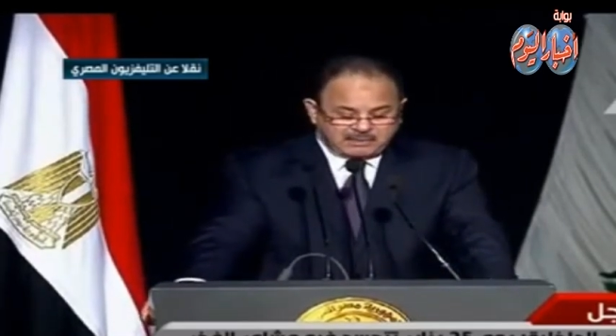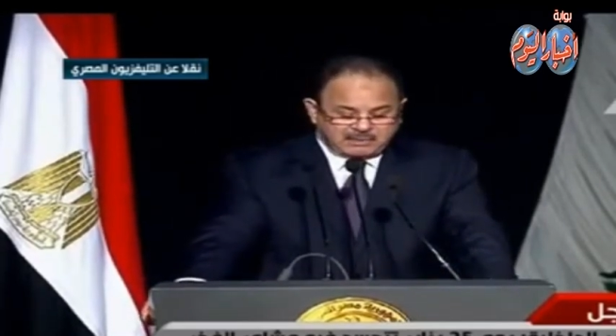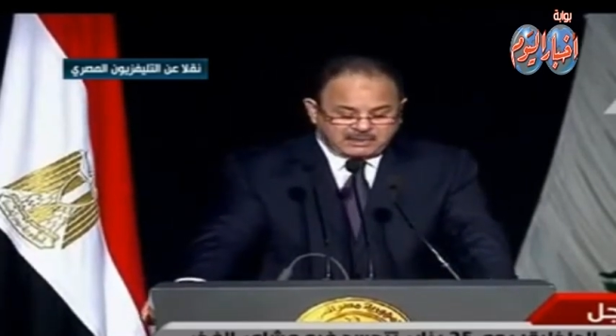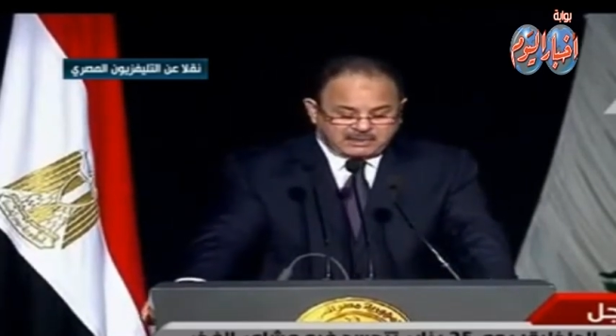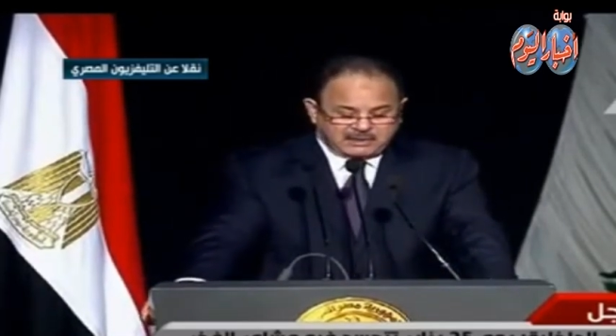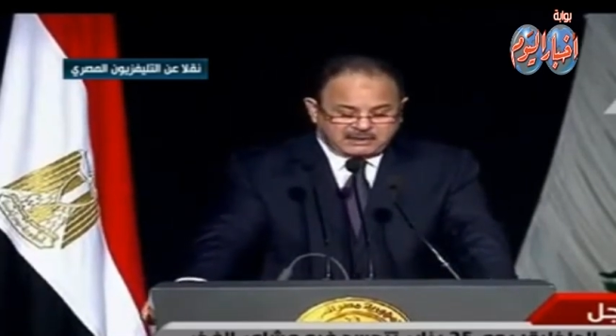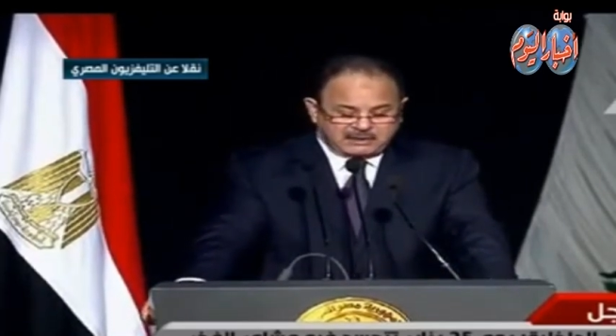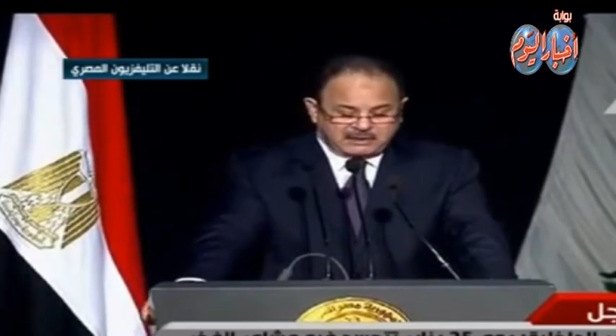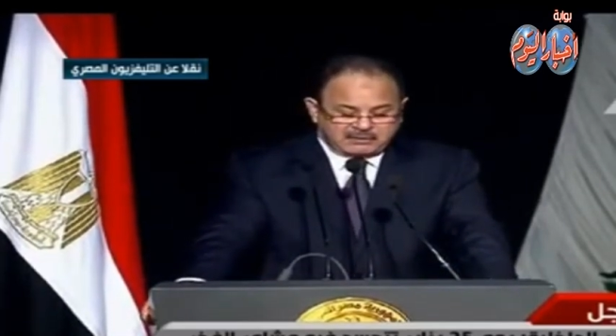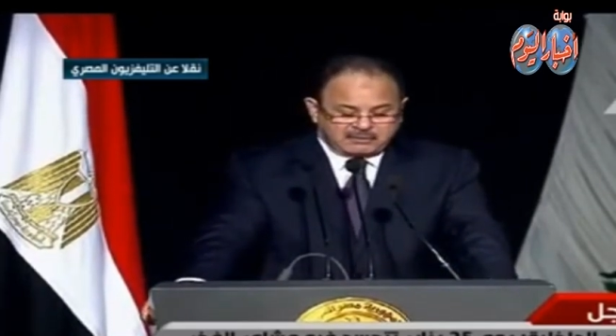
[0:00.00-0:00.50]

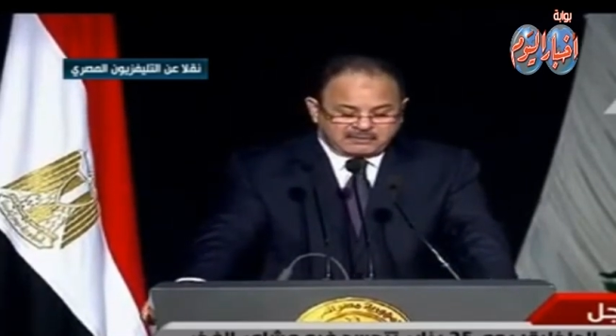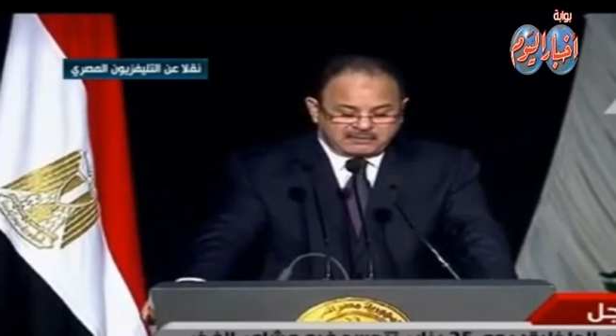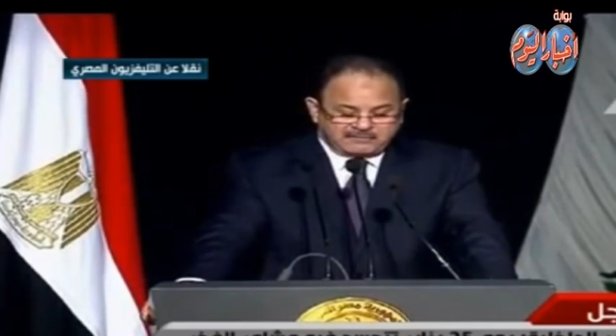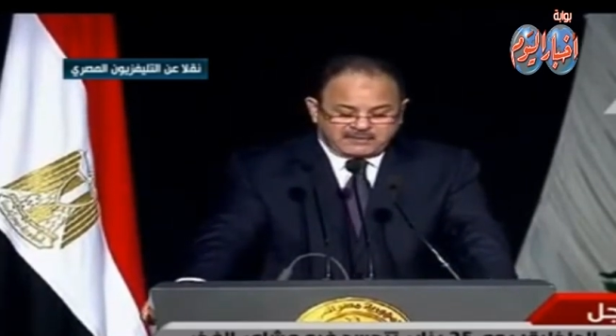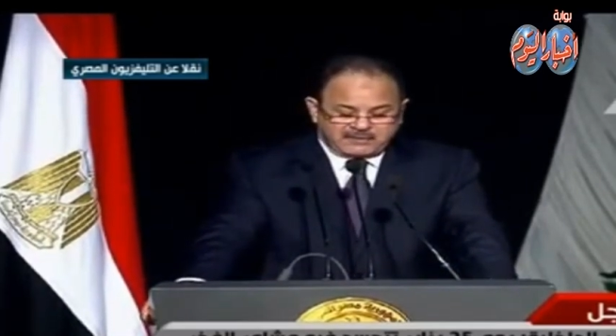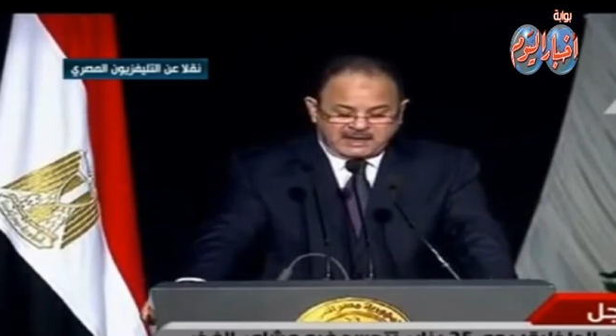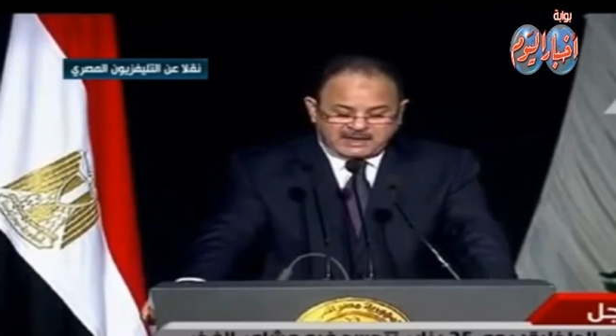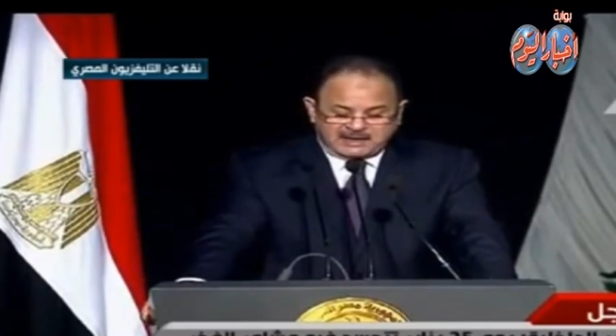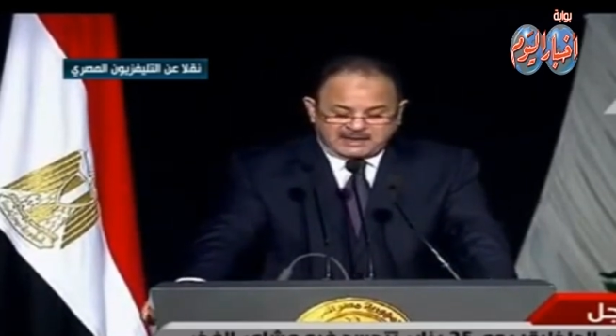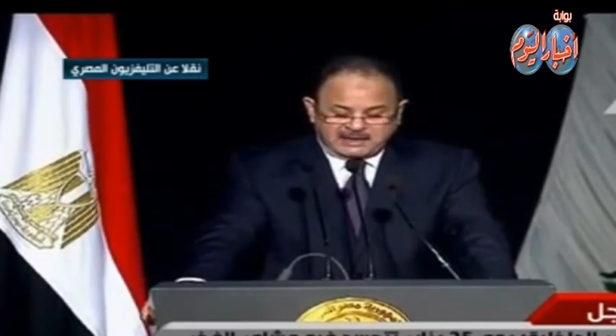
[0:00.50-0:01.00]
وفاعل
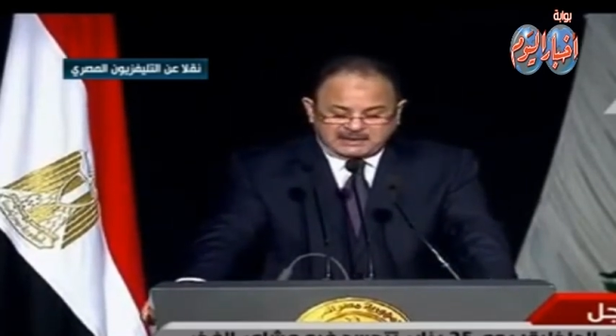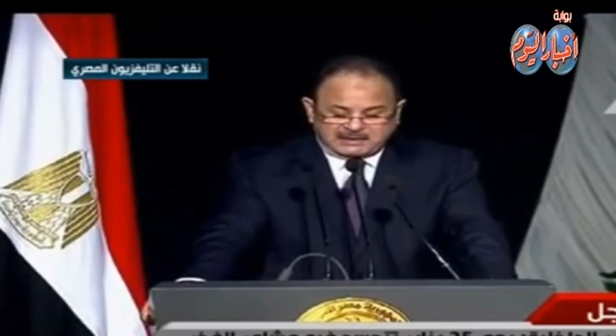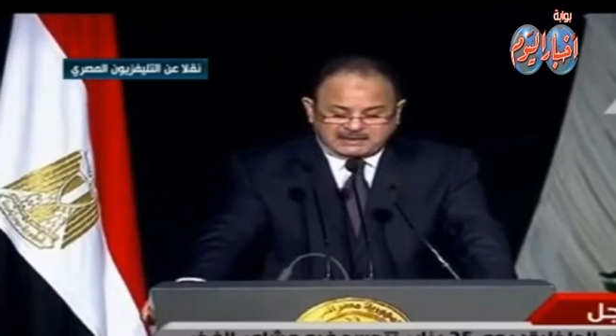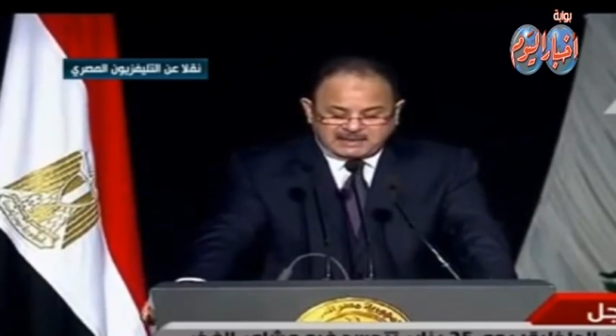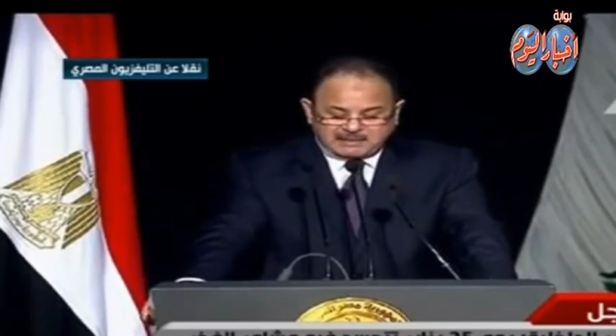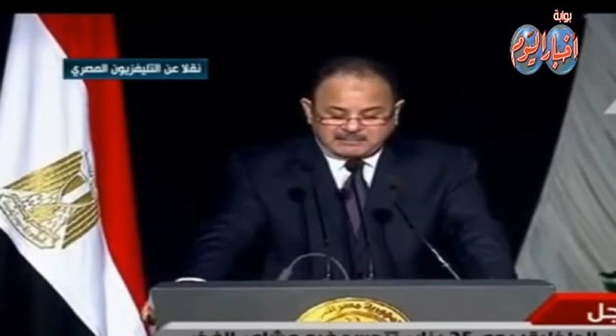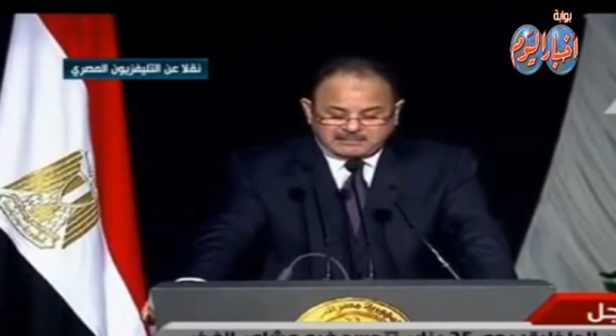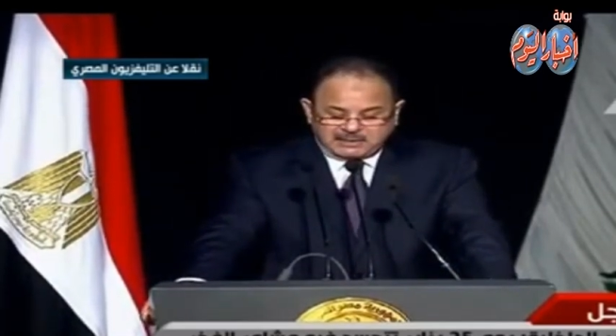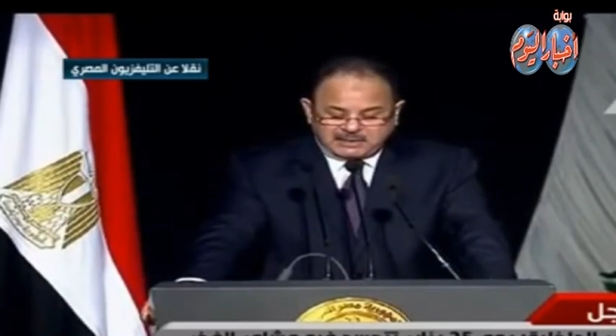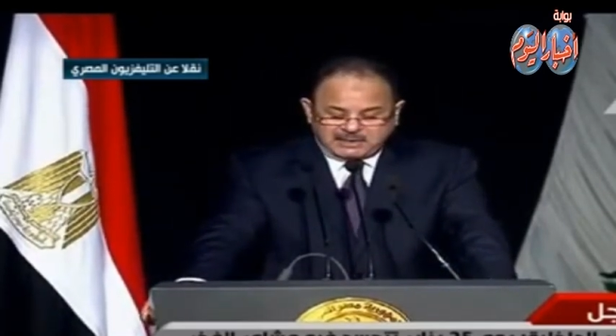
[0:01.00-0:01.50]

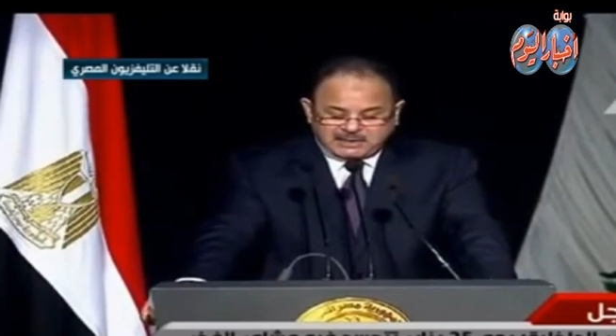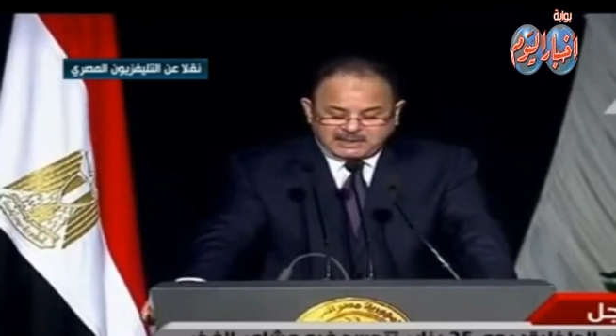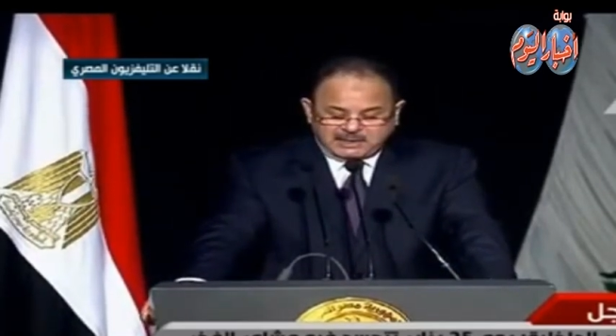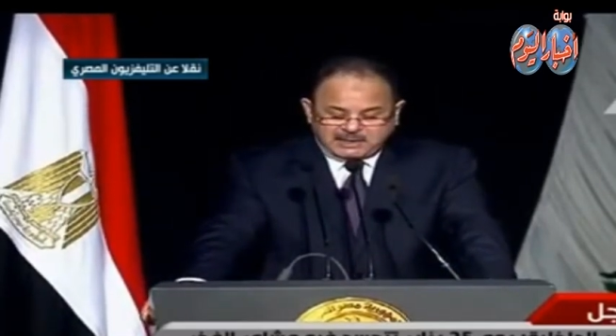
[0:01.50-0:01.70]
لتأمينها